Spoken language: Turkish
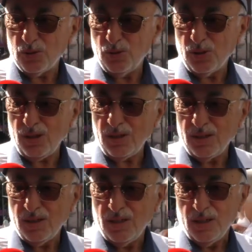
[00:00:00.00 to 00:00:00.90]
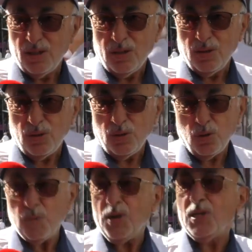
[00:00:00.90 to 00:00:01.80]
sonra
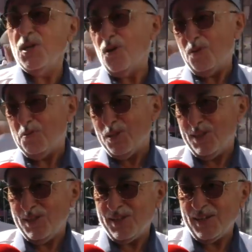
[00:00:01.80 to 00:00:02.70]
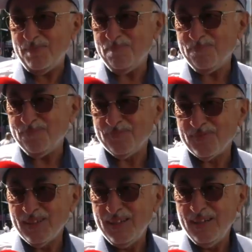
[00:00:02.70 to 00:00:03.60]
hükümetin devam etmesini isterim.
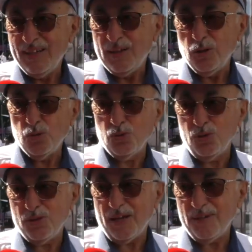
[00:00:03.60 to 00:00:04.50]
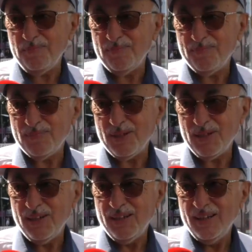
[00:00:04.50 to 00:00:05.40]
Huzur isterim.
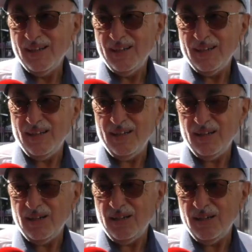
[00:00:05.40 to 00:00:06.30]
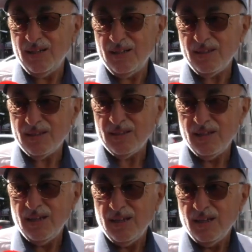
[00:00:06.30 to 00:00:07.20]
Ee,
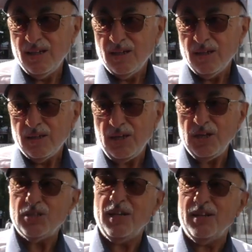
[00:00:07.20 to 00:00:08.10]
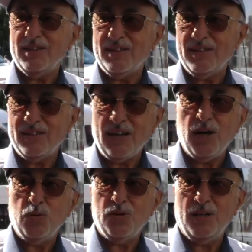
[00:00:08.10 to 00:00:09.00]
gençlerin e,
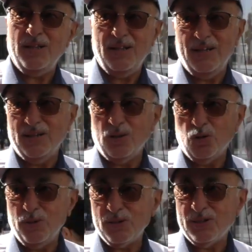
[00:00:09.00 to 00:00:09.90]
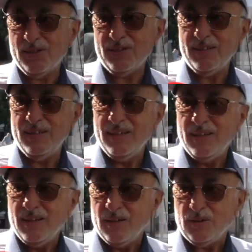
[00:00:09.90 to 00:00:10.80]
daha güzel yerlerde okumasını,
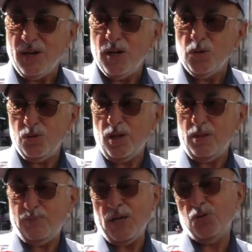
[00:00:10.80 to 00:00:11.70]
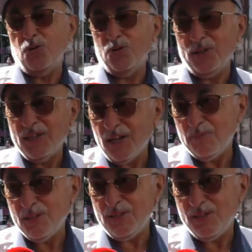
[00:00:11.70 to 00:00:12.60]
daha güzel pansiyonlarda
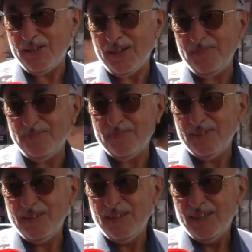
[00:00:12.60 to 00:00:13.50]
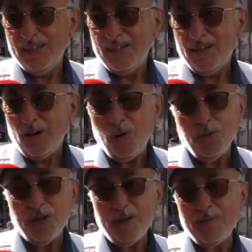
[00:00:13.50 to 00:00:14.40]
kalmasını isterim.
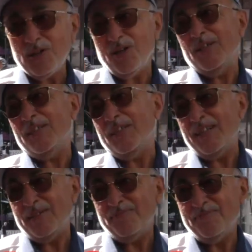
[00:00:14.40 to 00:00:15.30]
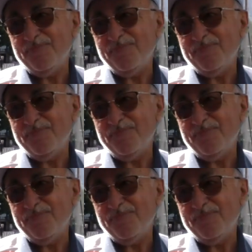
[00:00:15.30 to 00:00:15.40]
Onlara başarılar dilerim.